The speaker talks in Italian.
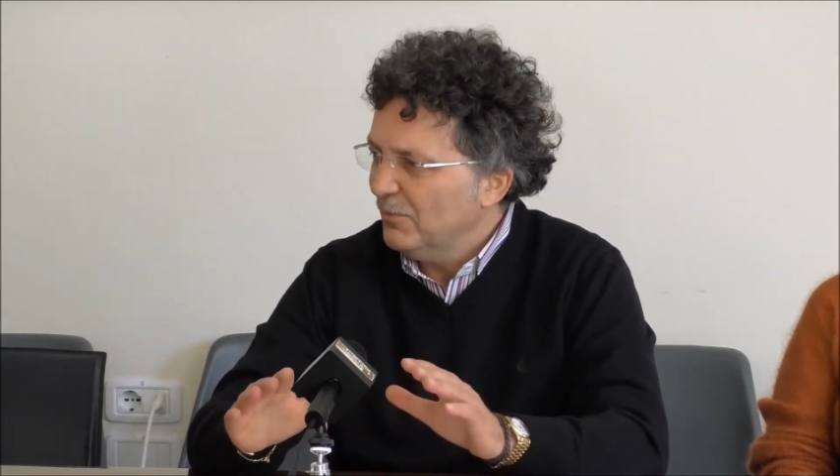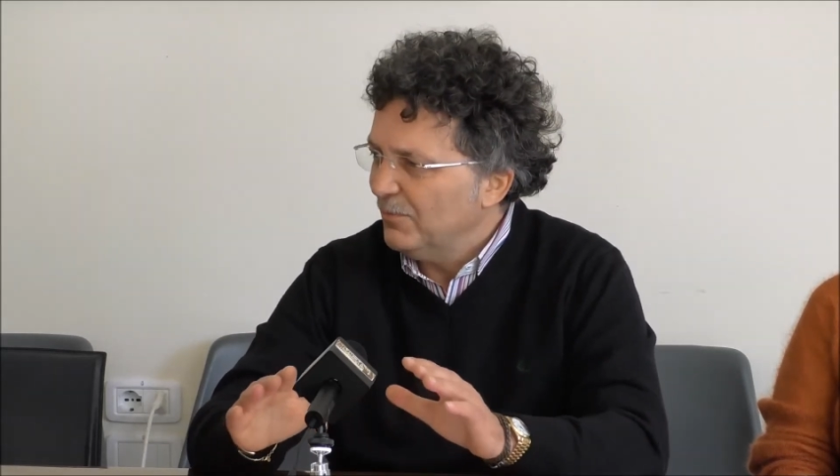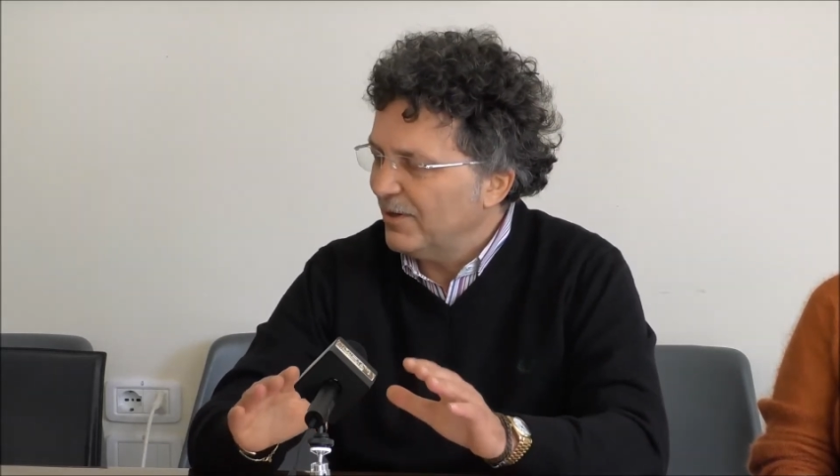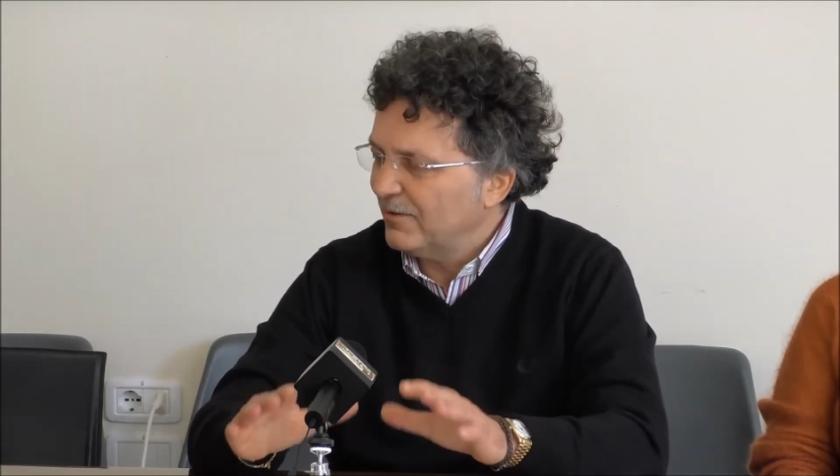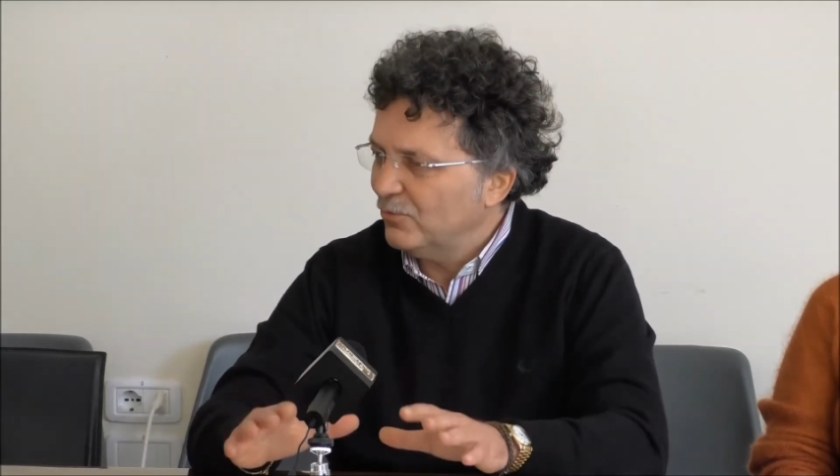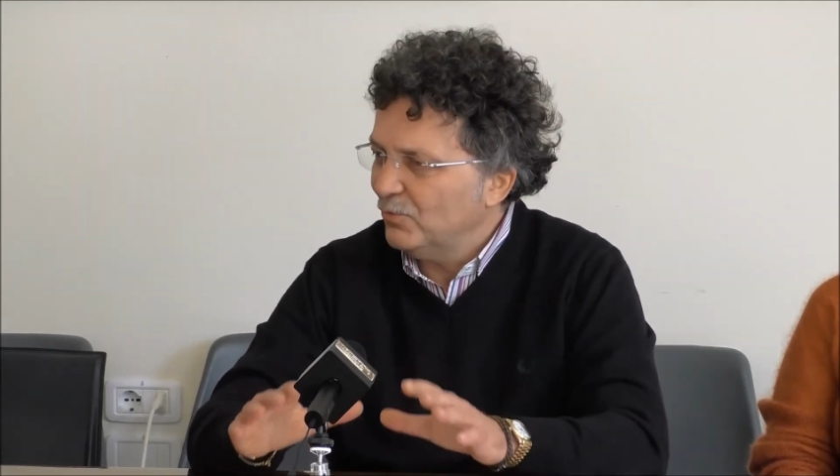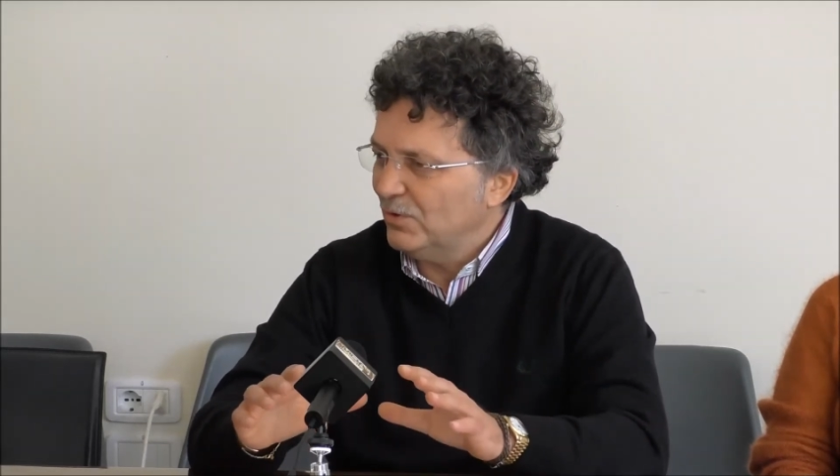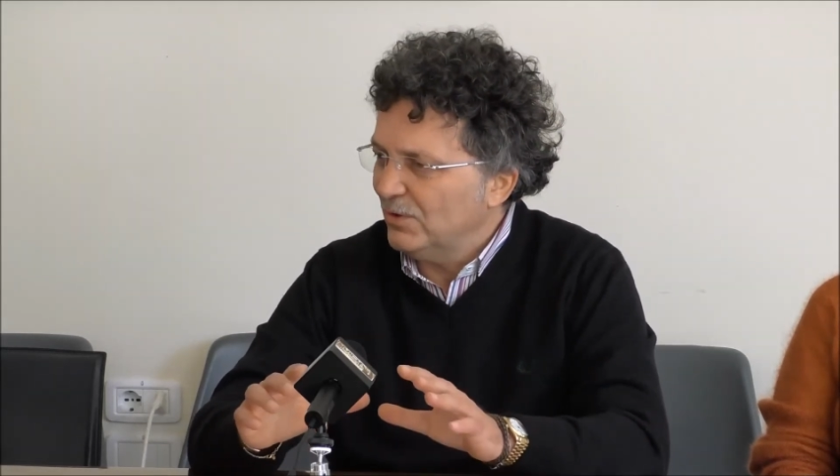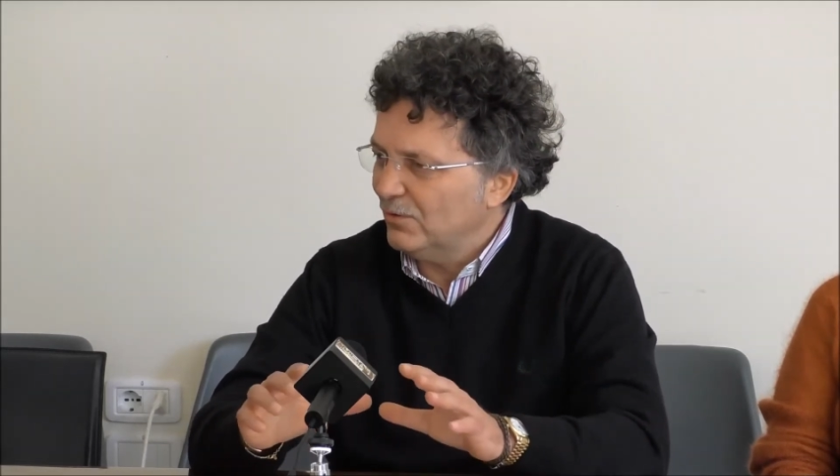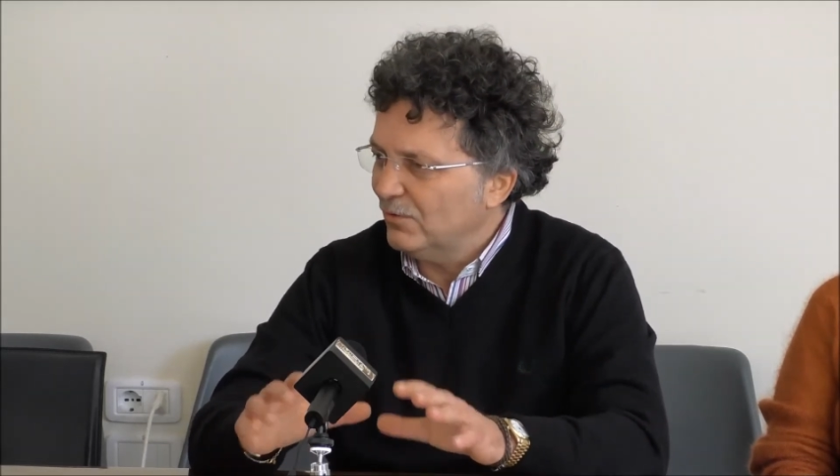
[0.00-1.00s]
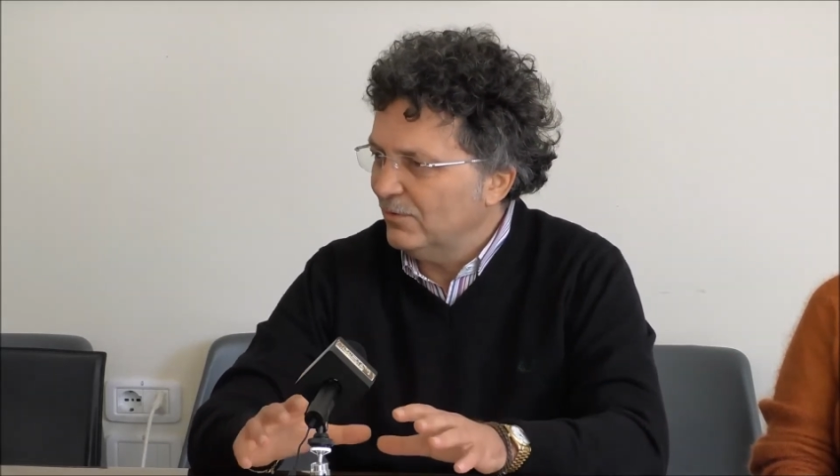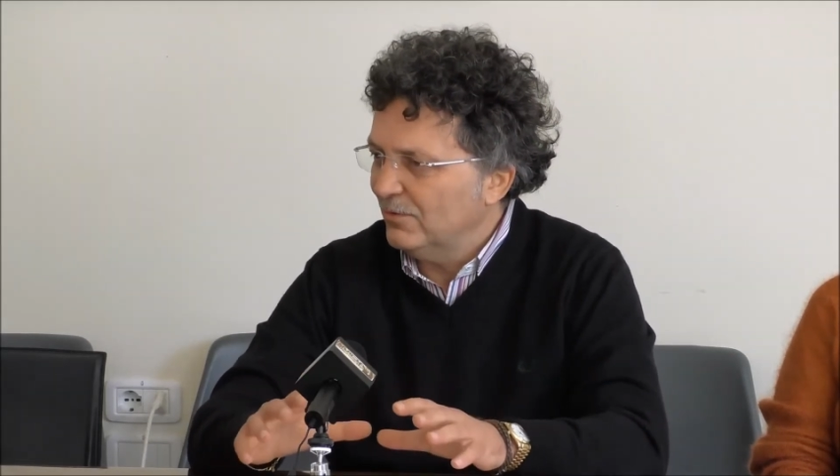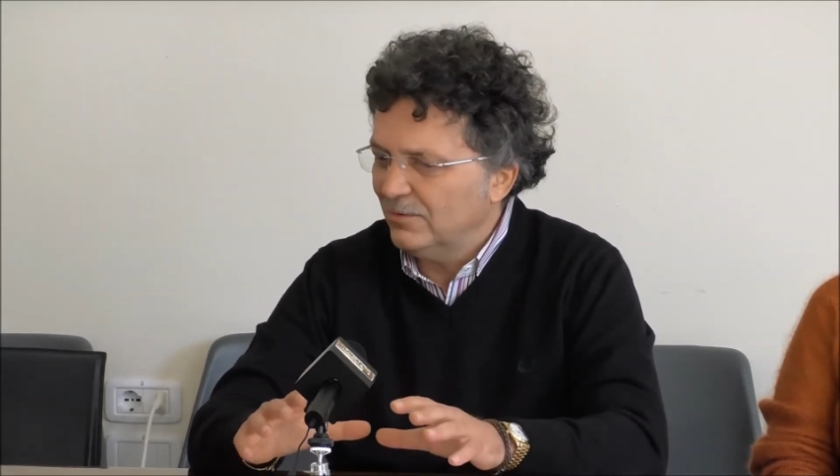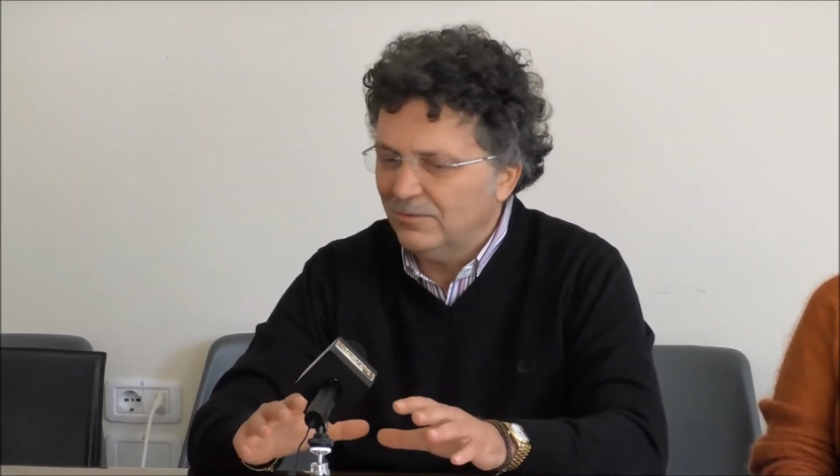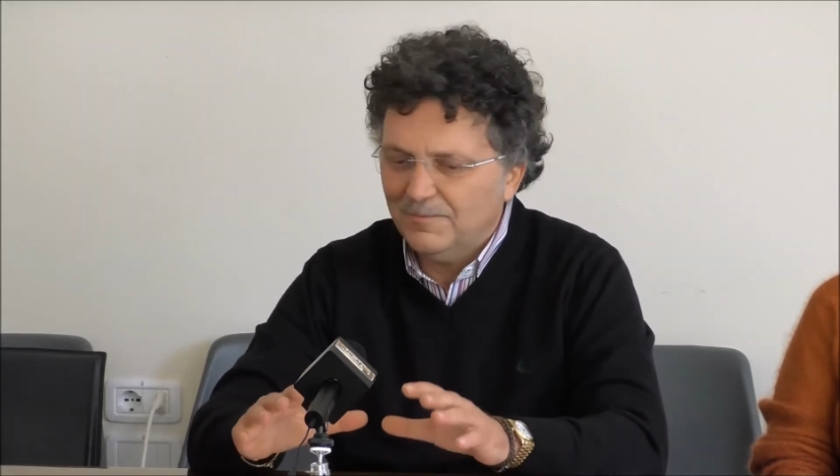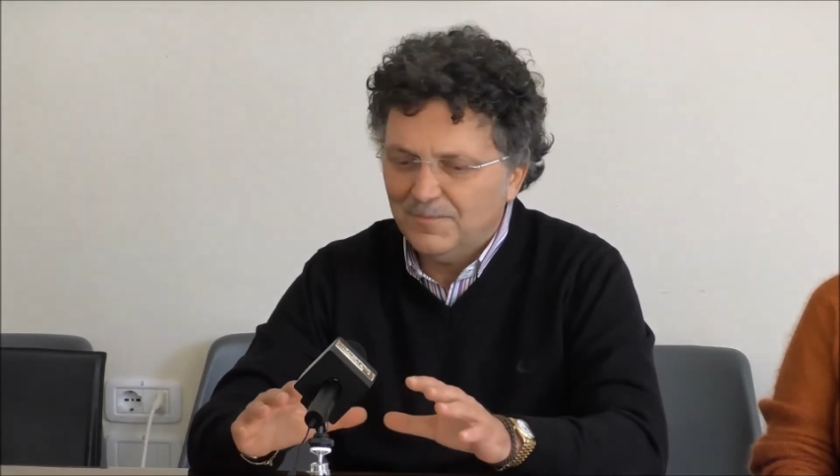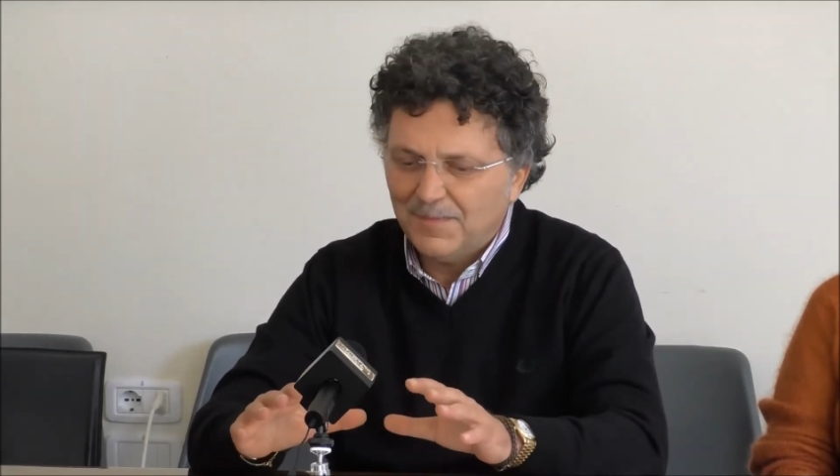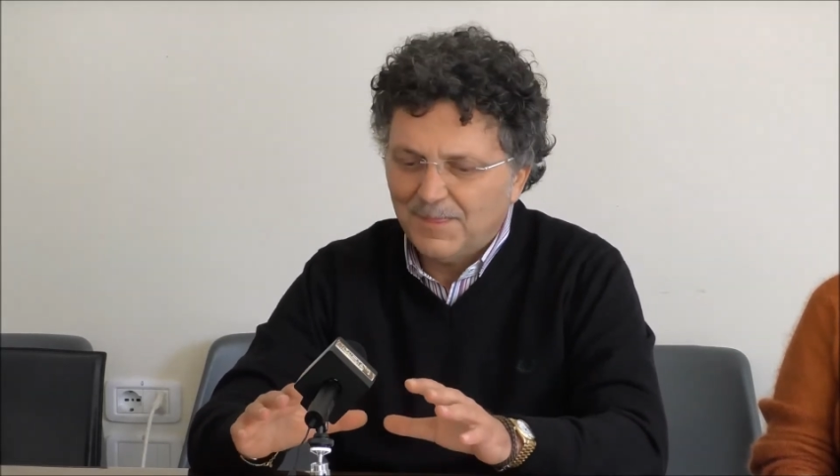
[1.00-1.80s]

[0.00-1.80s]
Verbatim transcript: per tutti coloro